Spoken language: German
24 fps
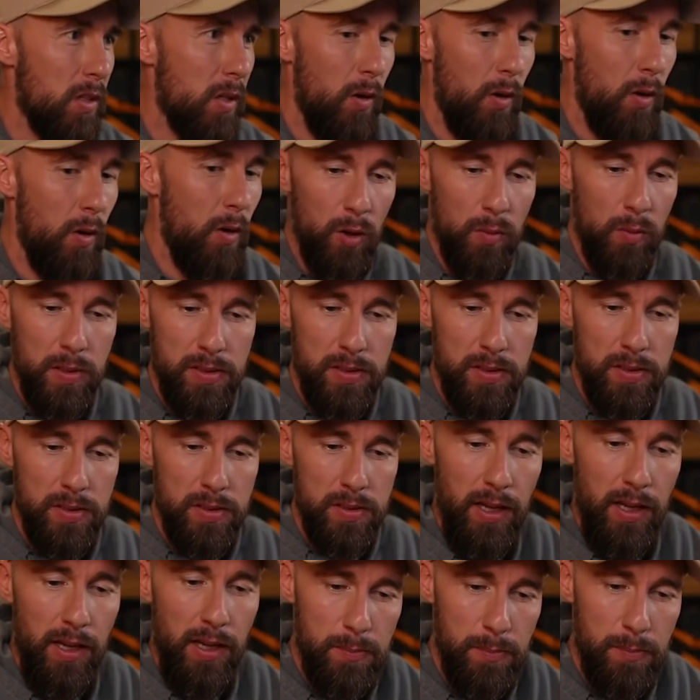höre ein bisschen
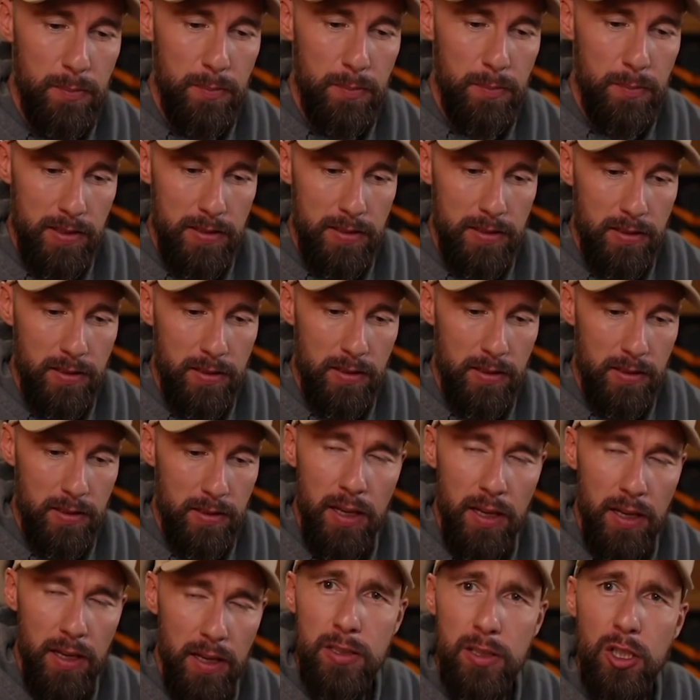die Eisprinzessin.
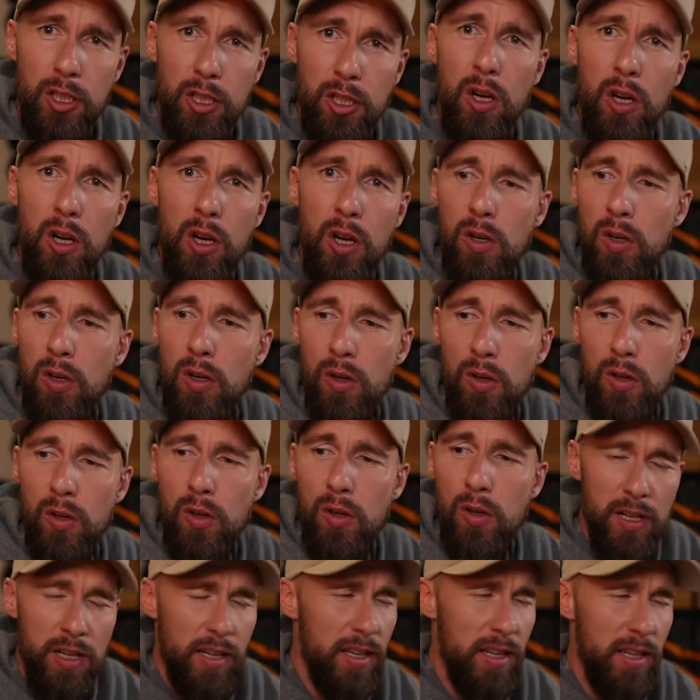Let it
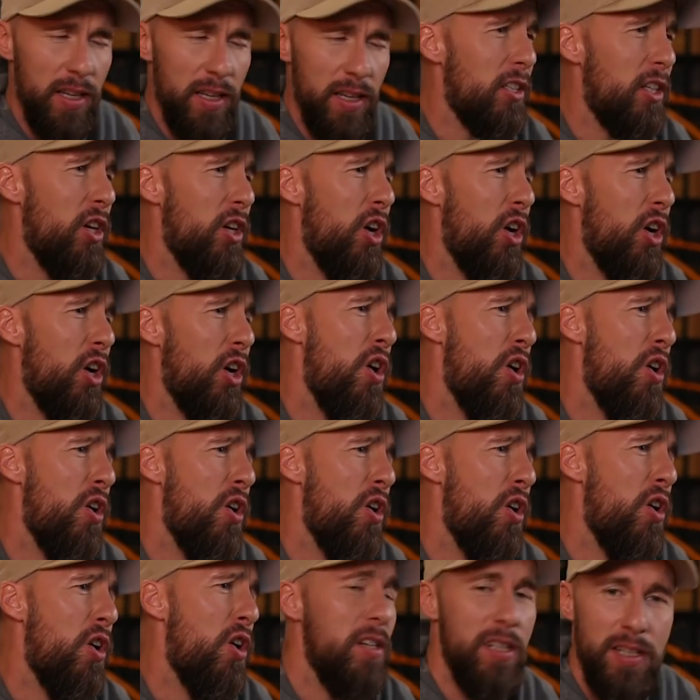go, let it
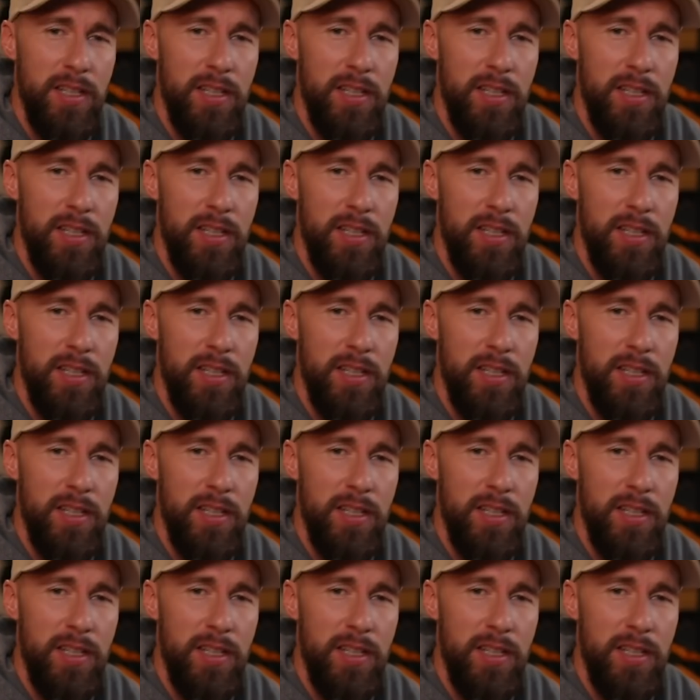go.